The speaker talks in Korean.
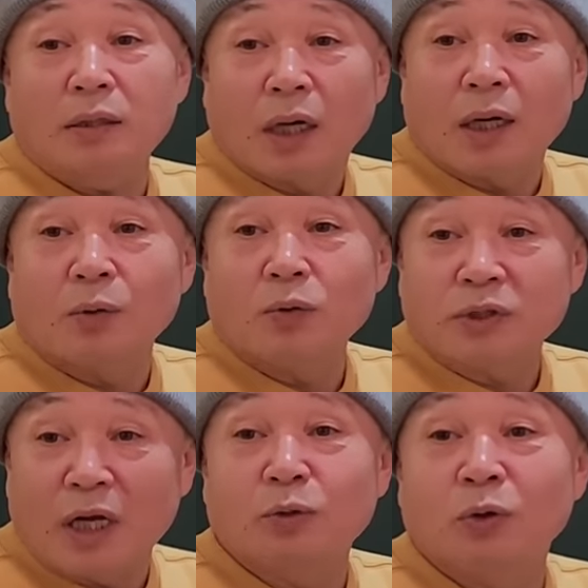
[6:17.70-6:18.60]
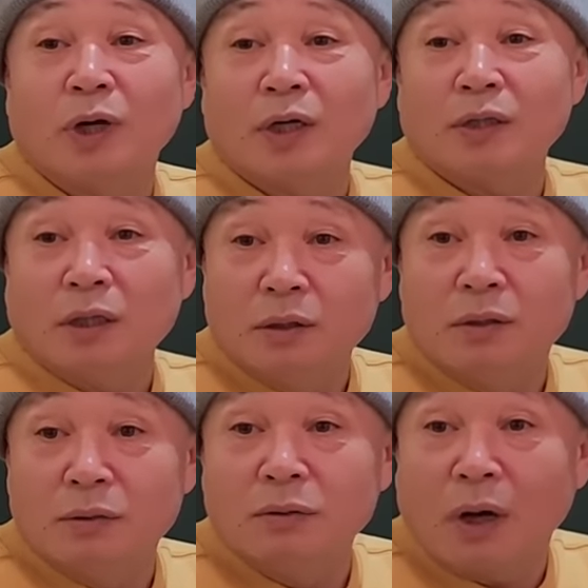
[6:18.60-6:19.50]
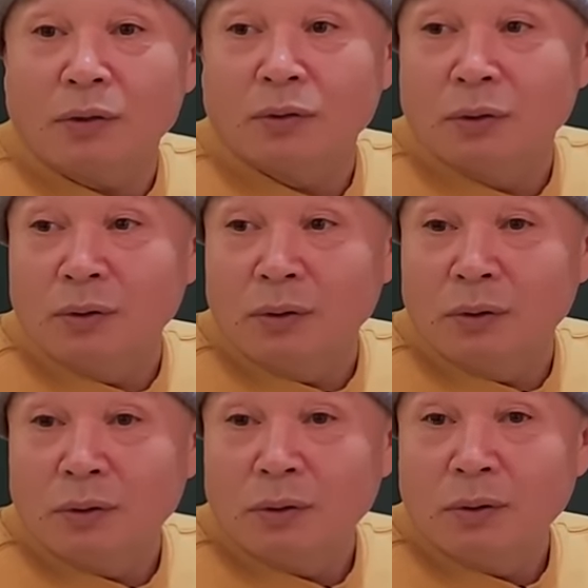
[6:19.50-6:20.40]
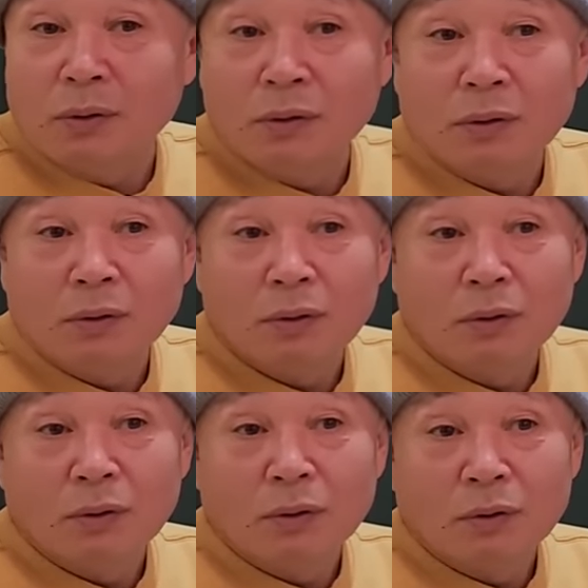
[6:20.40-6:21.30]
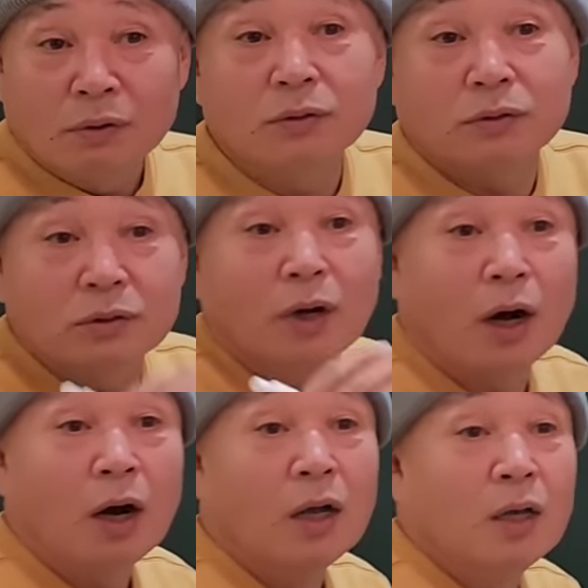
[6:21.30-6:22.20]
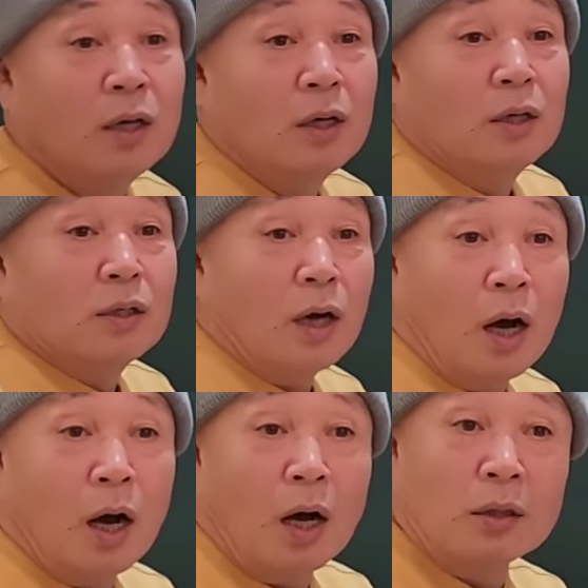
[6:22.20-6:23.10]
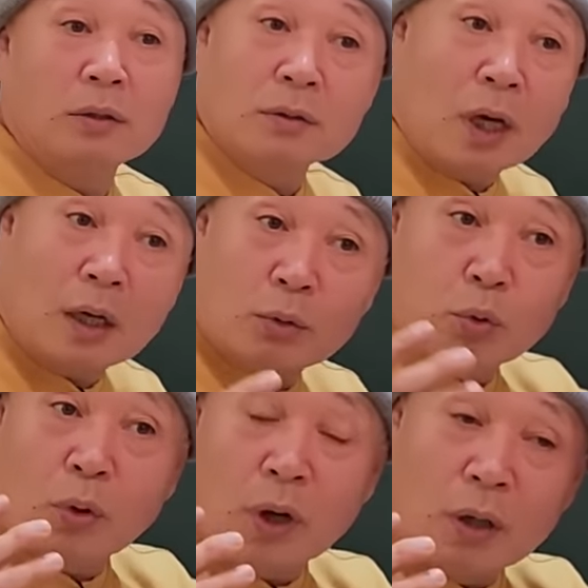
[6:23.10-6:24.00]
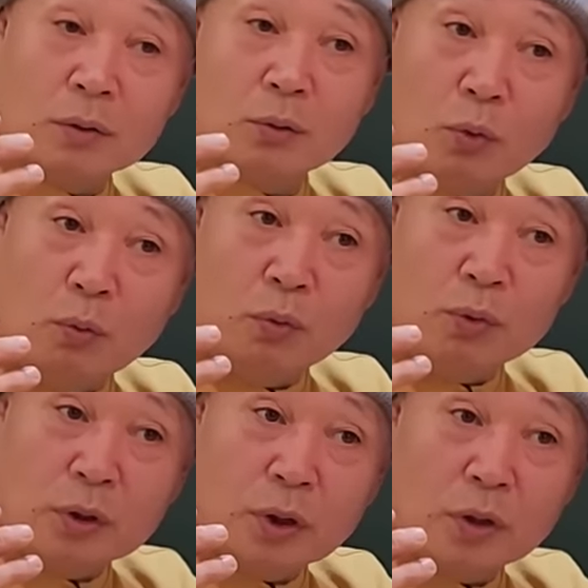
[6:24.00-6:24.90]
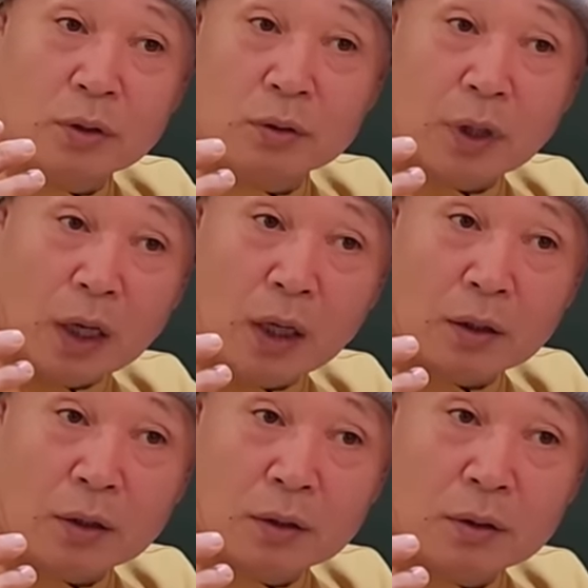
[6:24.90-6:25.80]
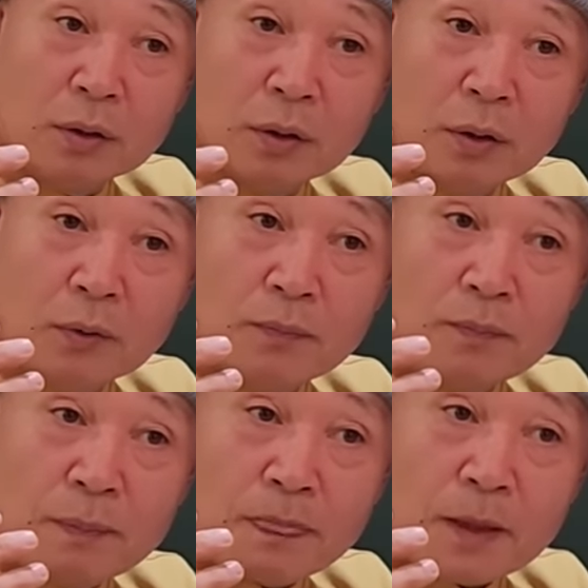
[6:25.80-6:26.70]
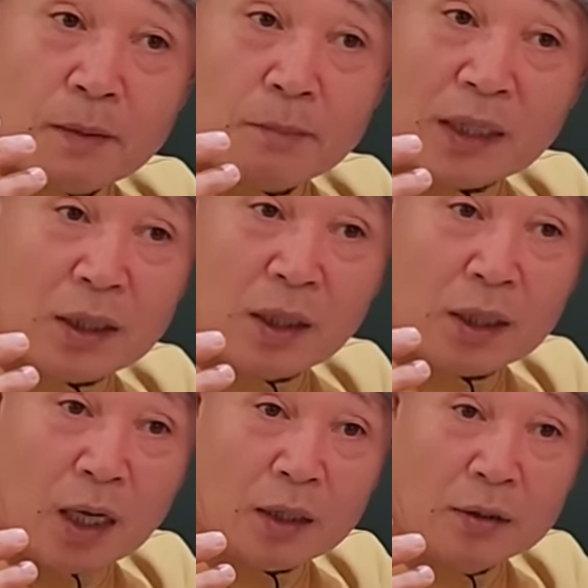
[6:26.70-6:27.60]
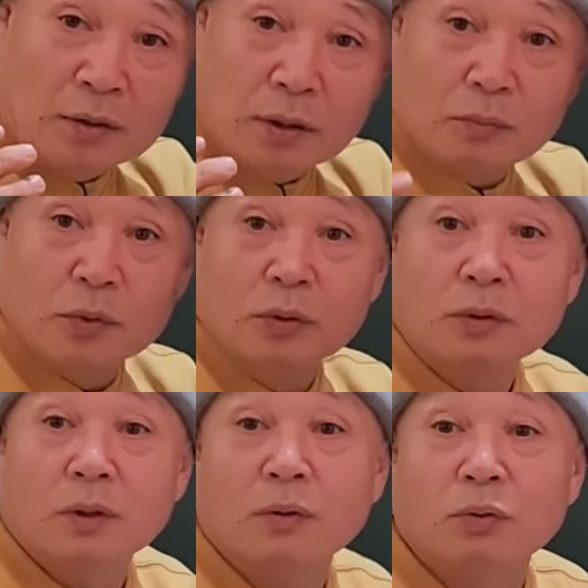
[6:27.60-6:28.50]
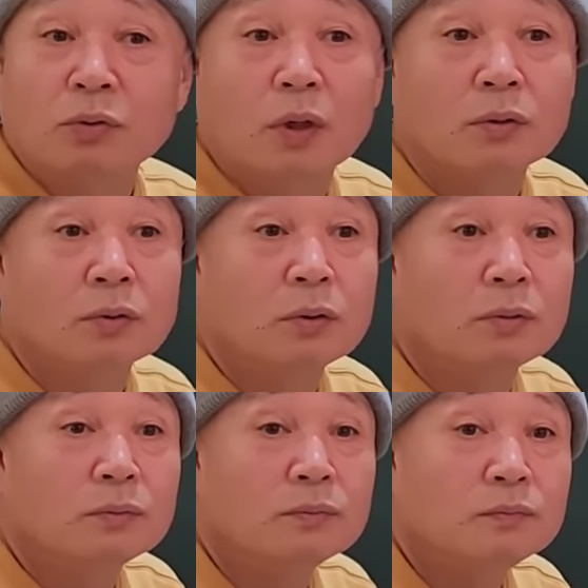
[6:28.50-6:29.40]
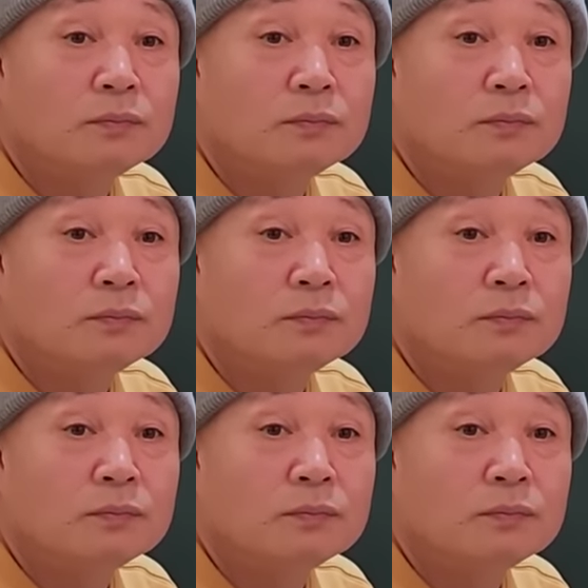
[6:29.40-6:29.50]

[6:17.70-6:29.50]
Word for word: 나라 꼴 잘 돌아가겠다 이럴, 이럴 거 아니오. 그러든가 야 이거 나라 돌아가는 꼴 보니까 이거 내가 마탱이 가겠는데 뭐 이런 생각도 올 거 아니오.